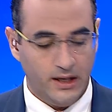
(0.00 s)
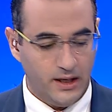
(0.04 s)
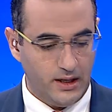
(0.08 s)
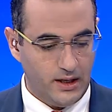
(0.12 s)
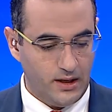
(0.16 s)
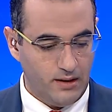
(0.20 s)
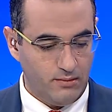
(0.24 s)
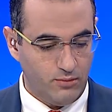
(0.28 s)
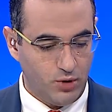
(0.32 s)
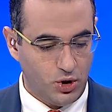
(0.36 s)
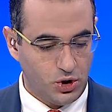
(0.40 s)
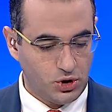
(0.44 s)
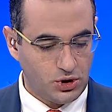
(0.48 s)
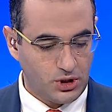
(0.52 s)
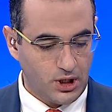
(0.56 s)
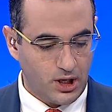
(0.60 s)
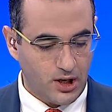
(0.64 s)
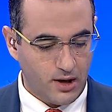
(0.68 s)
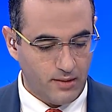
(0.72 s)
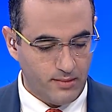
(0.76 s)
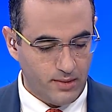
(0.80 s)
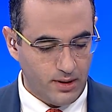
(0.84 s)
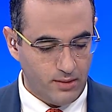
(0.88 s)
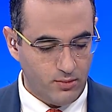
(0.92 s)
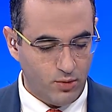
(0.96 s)

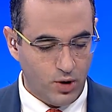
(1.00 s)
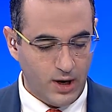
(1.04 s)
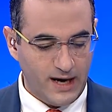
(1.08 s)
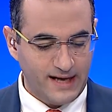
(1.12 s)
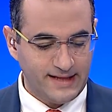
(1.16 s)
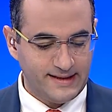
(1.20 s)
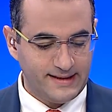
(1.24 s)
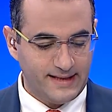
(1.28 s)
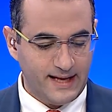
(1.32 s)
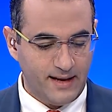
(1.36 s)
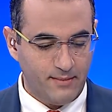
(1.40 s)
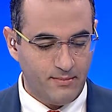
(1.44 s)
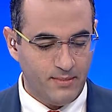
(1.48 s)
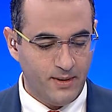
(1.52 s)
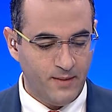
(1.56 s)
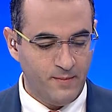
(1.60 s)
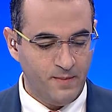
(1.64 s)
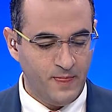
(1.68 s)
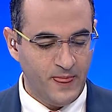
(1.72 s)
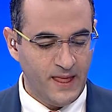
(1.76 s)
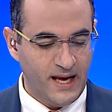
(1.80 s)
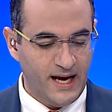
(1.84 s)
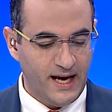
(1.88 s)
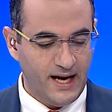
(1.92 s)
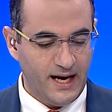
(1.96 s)
المحترم المؤدب
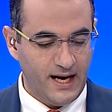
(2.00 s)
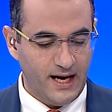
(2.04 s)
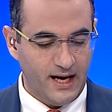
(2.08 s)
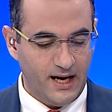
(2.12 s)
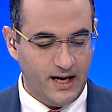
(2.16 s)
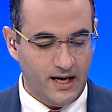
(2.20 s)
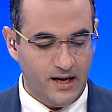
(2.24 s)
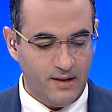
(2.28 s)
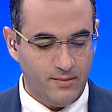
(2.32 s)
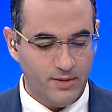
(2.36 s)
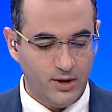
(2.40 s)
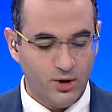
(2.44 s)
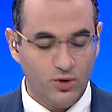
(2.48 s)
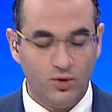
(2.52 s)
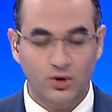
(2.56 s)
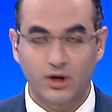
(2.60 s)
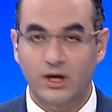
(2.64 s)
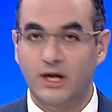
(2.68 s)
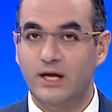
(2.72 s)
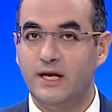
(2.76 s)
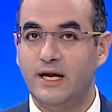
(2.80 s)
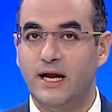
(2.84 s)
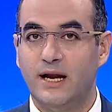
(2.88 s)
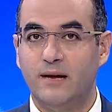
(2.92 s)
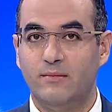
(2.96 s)
اللي بيقول
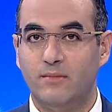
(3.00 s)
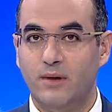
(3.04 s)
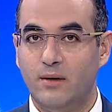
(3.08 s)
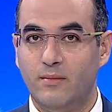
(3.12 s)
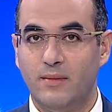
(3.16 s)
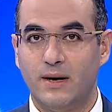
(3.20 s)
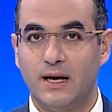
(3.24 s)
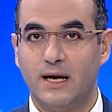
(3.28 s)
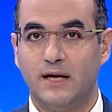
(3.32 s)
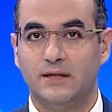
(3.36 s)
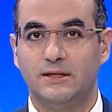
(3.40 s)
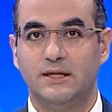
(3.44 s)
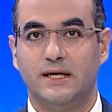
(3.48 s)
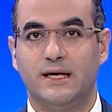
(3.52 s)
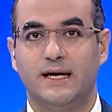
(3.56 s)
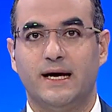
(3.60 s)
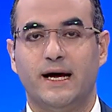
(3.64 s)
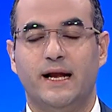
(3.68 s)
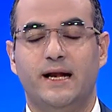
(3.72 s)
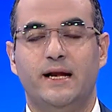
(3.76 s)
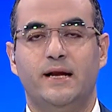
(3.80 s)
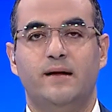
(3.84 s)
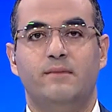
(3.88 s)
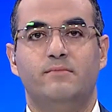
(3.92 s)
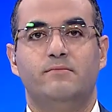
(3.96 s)
لنا لما المرأة
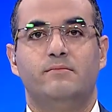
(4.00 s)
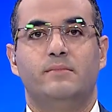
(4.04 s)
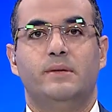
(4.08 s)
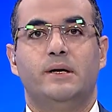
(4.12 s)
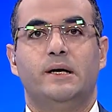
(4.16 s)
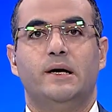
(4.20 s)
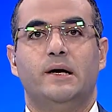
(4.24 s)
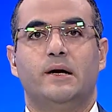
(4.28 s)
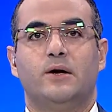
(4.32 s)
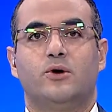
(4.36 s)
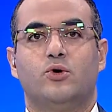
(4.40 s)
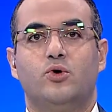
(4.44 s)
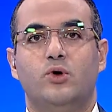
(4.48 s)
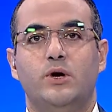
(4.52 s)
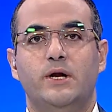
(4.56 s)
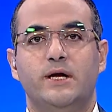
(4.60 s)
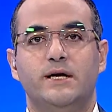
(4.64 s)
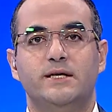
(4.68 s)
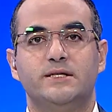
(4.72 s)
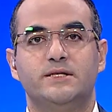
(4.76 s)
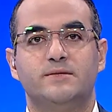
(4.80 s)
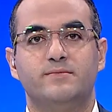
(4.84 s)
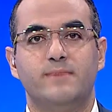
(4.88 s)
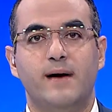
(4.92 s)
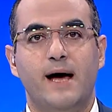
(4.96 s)
تتكلم الكل
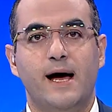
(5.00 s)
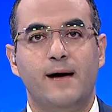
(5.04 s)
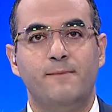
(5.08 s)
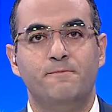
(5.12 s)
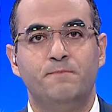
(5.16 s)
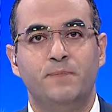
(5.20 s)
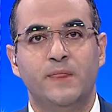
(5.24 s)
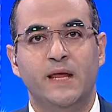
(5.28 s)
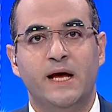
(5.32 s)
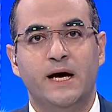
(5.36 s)
يسمع